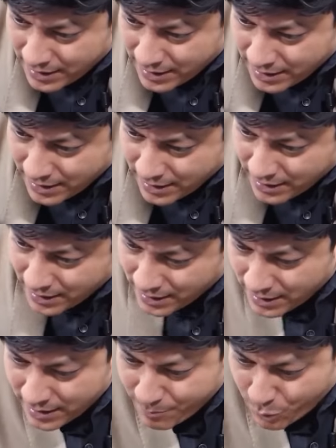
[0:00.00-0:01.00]
బరస్ట్
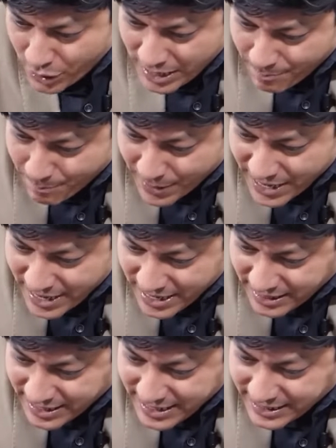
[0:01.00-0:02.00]
అయ్యేసి ఇప్పుడు ఈ
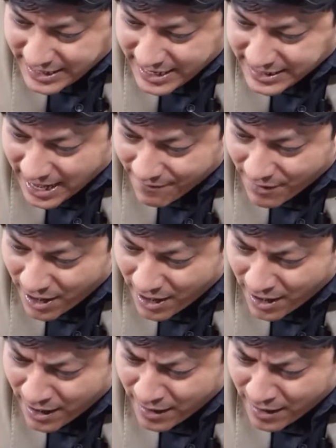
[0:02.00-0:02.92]
పిన్ తీసేసామా